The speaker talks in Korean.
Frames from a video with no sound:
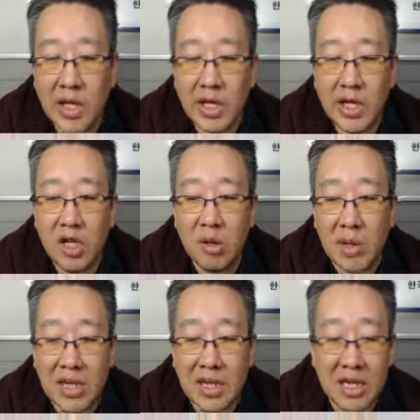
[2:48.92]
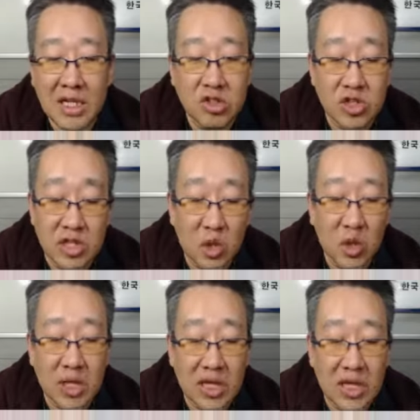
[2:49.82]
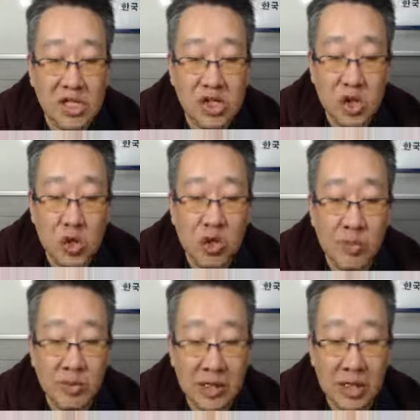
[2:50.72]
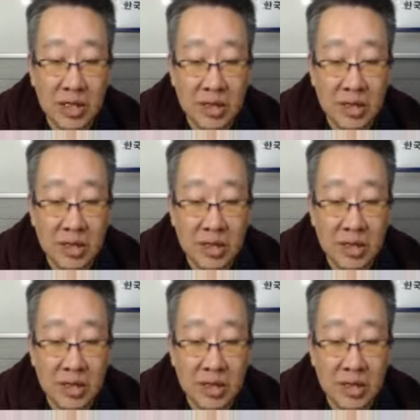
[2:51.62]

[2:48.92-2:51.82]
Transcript: 이런 말을 알아줄 수 있도록 하는 게 저희 교육입니다.